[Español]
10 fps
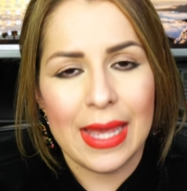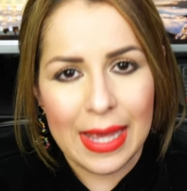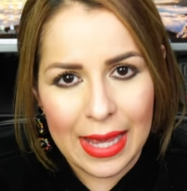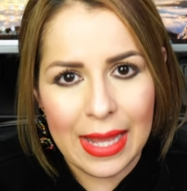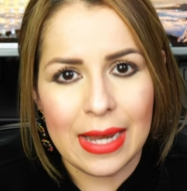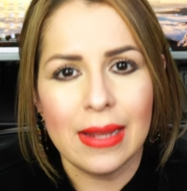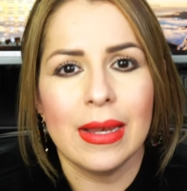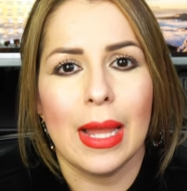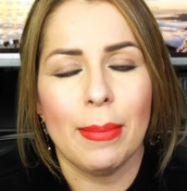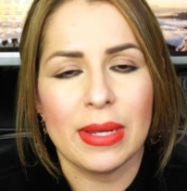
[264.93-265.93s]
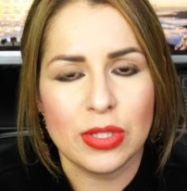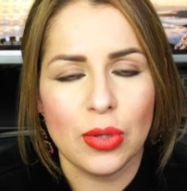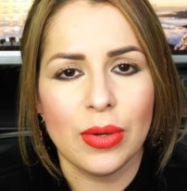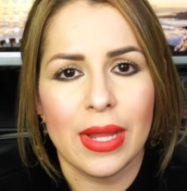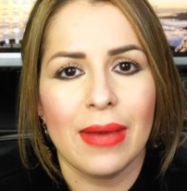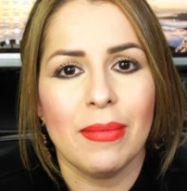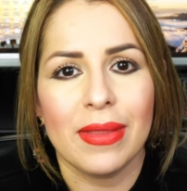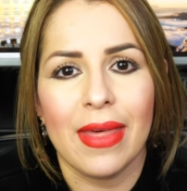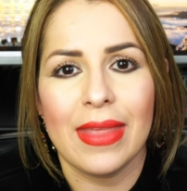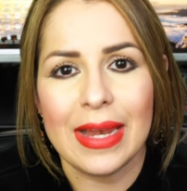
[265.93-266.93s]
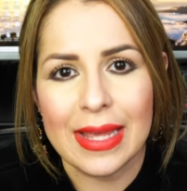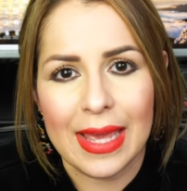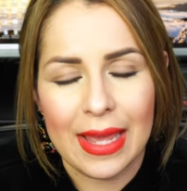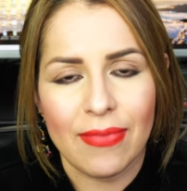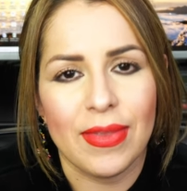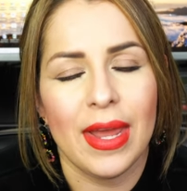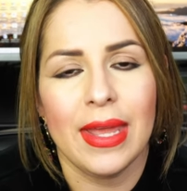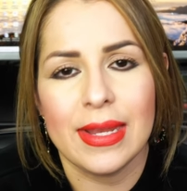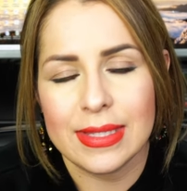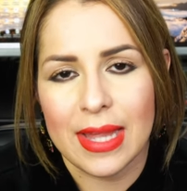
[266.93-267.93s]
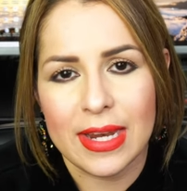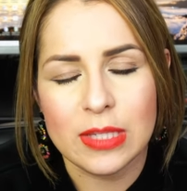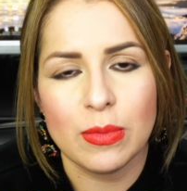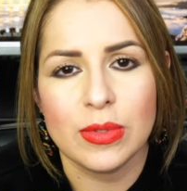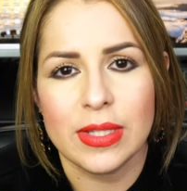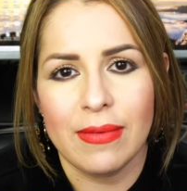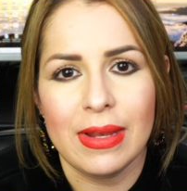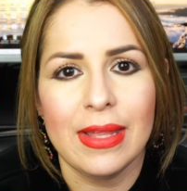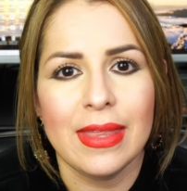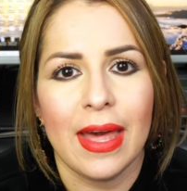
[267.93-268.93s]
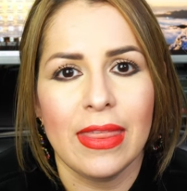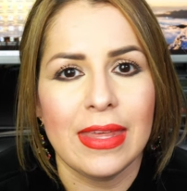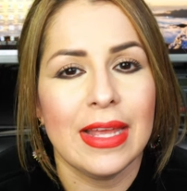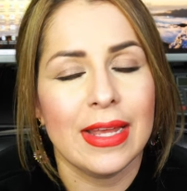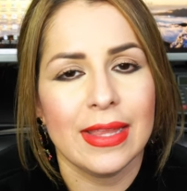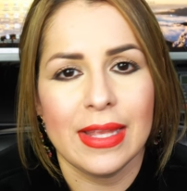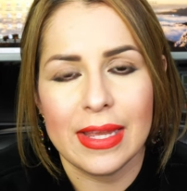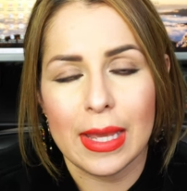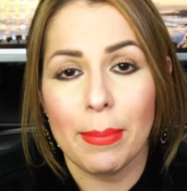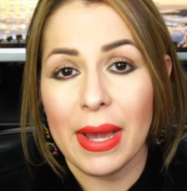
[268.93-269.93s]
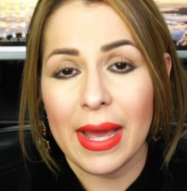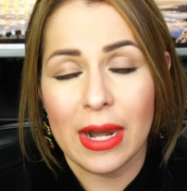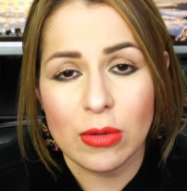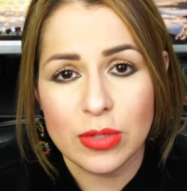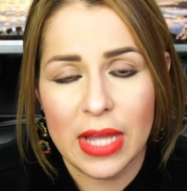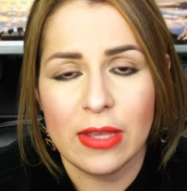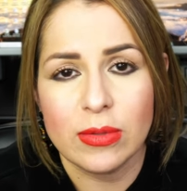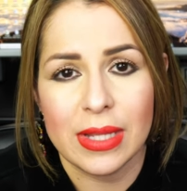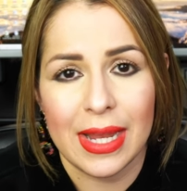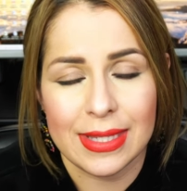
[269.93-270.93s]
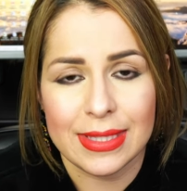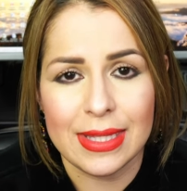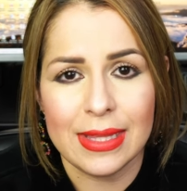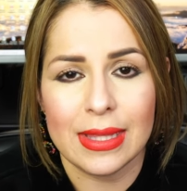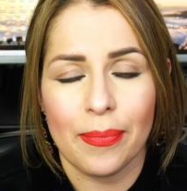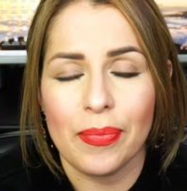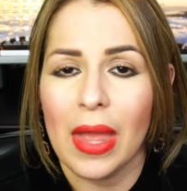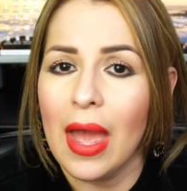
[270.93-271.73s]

él, la persona, ¿verdad? El que entra en esta responsabilidad y el que tiene que pagar los daños del accidente.